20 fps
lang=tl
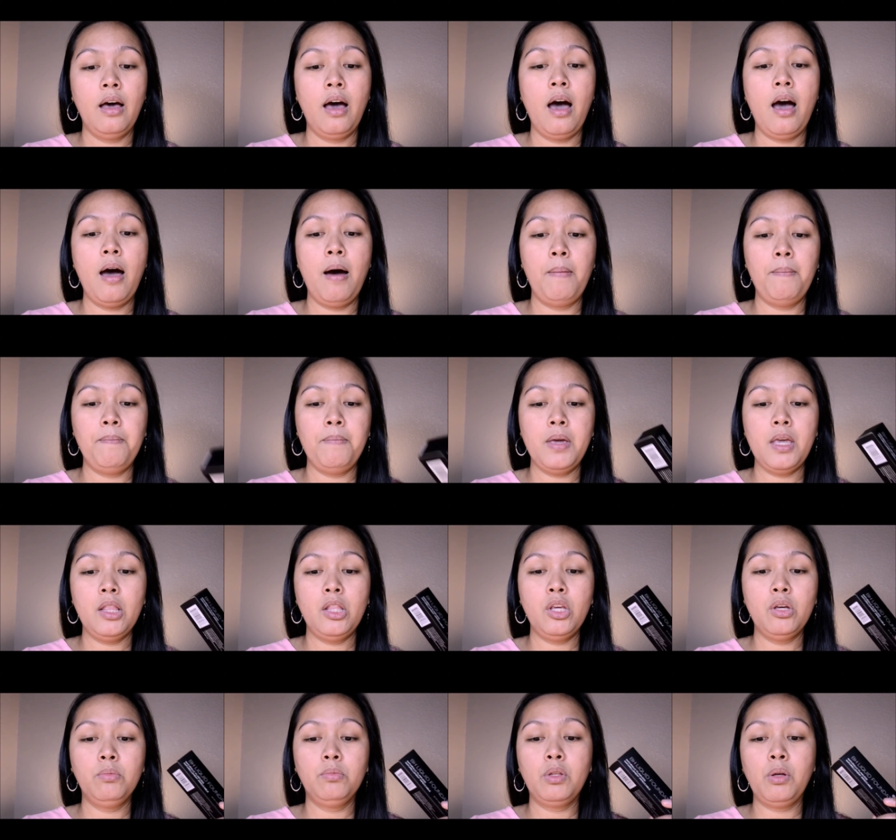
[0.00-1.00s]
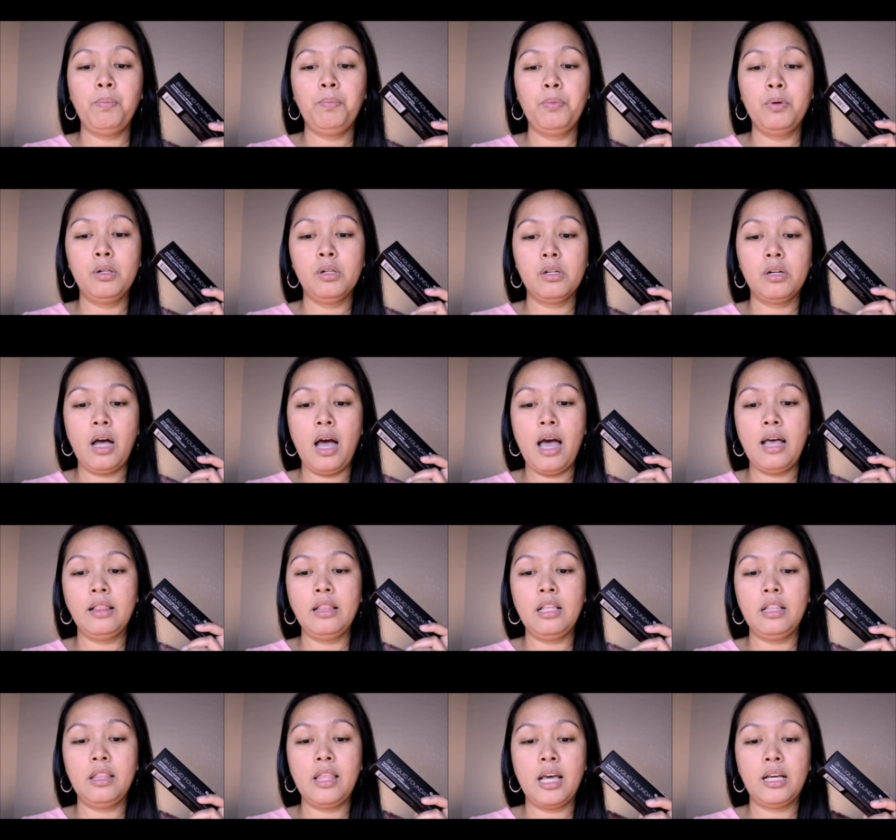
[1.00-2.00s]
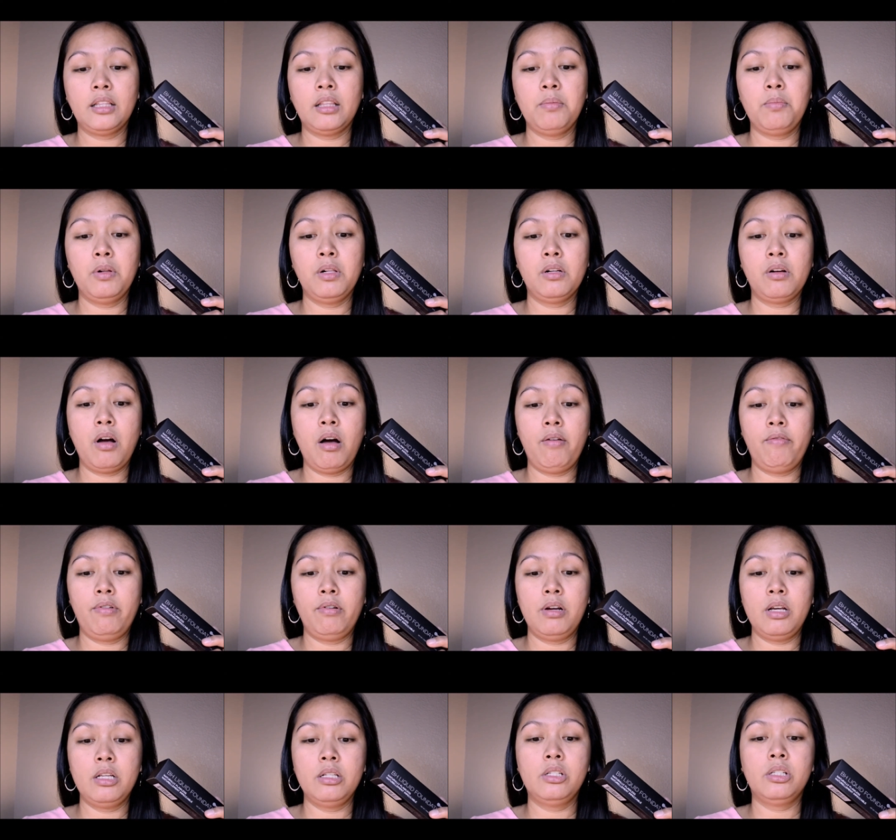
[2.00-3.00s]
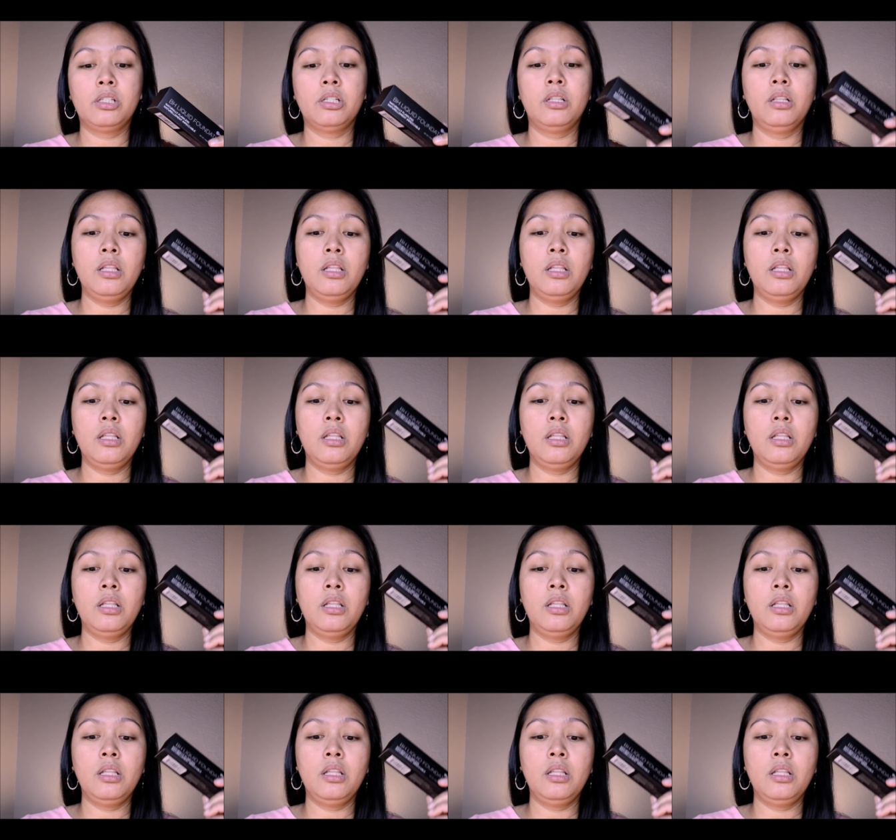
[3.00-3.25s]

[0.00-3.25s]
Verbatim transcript: um, medium to poor undetectable coverage,